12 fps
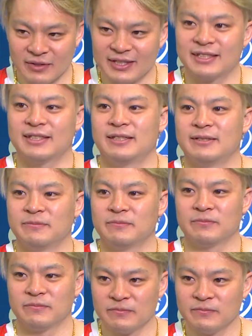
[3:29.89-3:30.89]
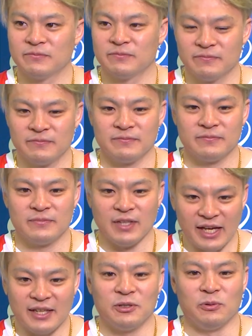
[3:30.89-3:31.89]
ます5番手
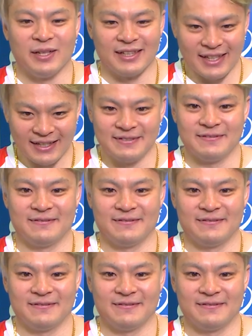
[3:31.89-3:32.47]
はい5番手